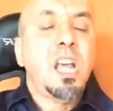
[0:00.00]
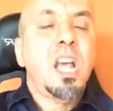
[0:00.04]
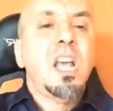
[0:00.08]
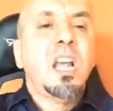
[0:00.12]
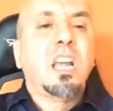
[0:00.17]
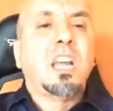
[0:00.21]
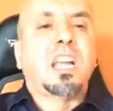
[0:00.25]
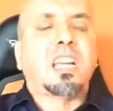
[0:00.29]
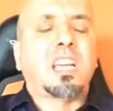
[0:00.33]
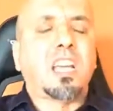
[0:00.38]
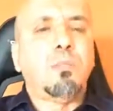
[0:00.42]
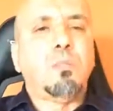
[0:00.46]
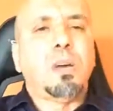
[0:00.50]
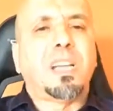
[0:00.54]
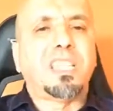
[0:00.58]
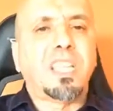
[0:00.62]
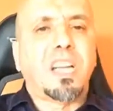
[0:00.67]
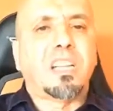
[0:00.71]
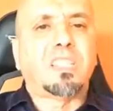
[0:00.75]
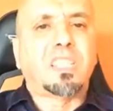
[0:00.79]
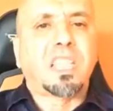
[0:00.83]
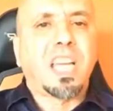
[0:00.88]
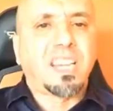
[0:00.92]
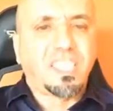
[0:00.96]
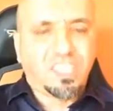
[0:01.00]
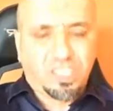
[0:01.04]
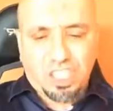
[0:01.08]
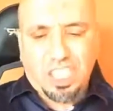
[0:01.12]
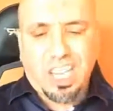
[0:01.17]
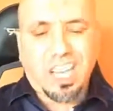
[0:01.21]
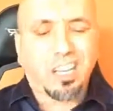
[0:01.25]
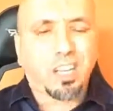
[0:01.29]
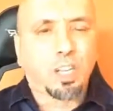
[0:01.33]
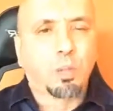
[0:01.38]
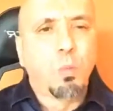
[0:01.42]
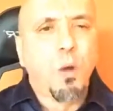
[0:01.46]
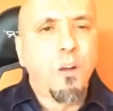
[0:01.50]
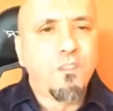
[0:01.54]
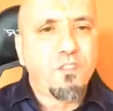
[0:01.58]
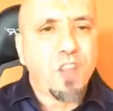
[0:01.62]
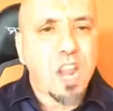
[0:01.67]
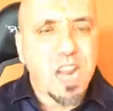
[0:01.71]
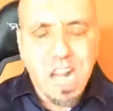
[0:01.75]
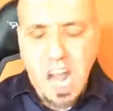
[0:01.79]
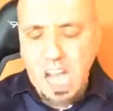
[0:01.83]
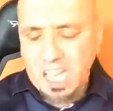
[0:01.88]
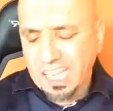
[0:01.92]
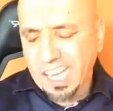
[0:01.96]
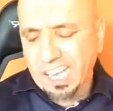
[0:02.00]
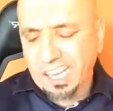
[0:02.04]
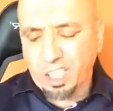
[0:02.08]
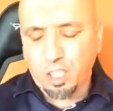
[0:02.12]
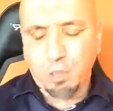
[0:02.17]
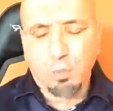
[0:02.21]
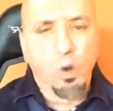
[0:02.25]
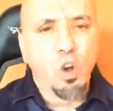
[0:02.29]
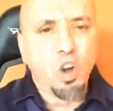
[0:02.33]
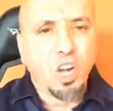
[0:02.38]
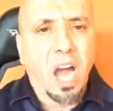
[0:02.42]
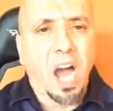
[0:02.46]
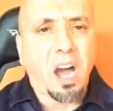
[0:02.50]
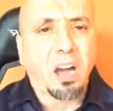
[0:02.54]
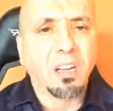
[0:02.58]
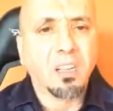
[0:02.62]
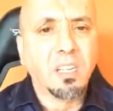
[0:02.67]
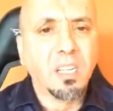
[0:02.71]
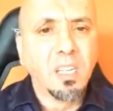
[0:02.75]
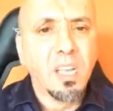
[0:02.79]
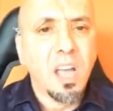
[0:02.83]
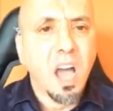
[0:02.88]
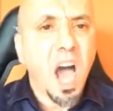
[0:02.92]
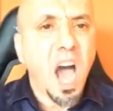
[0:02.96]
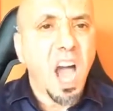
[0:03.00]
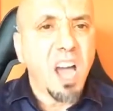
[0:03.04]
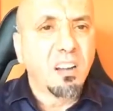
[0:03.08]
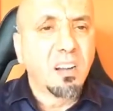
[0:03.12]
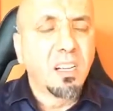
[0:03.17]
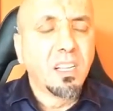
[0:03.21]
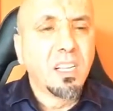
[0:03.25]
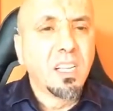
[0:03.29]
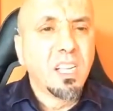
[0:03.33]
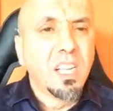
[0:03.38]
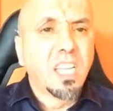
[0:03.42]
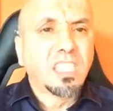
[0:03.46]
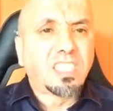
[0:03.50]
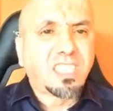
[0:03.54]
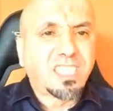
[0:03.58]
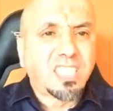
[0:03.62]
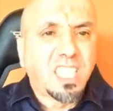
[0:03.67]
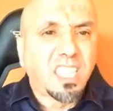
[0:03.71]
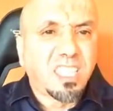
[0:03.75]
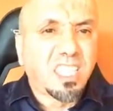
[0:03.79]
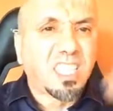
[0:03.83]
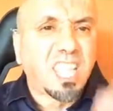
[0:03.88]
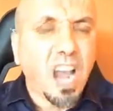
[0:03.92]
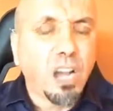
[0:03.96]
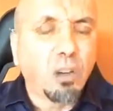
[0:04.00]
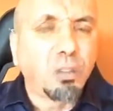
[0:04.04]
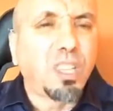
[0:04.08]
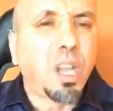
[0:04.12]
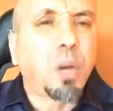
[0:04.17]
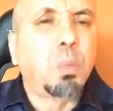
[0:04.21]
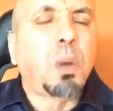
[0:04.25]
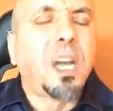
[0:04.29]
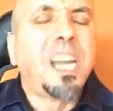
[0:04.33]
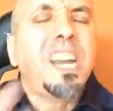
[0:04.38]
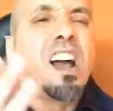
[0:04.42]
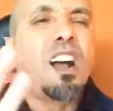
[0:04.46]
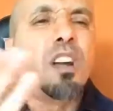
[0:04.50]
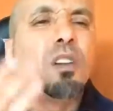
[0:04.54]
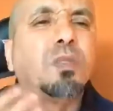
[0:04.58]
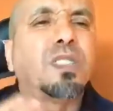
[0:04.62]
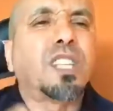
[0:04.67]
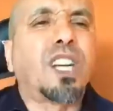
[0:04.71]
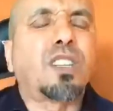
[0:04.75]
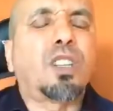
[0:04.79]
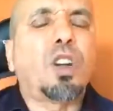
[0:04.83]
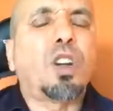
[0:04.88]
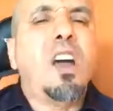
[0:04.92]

الكلمه ديال الدارج كيخدموا فينا كيخدمونا ها السي داودي بغيناكم تهضروا